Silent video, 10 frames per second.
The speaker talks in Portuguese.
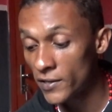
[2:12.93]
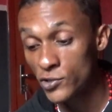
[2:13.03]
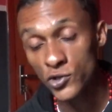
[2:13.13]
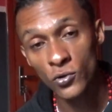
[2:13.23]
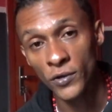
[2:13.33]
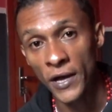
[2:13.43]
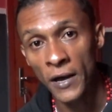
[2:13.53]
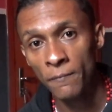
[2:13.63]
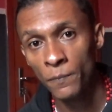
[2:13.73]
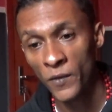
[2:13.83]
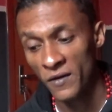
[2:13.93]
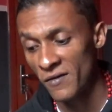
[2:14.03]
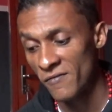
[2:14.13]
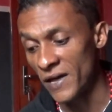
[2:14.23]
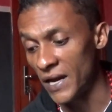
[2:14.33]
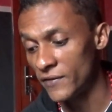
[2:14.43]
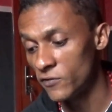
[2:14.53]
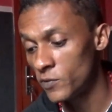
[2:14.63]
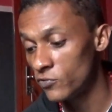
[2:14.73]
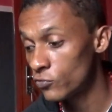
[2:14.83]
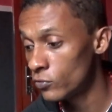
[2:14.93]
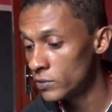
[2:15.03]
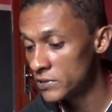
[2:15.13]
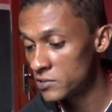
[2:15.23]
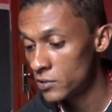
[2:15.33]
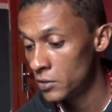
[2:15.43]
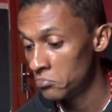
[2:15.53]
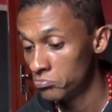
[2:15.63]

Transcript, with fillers: questionar, falar das pessoas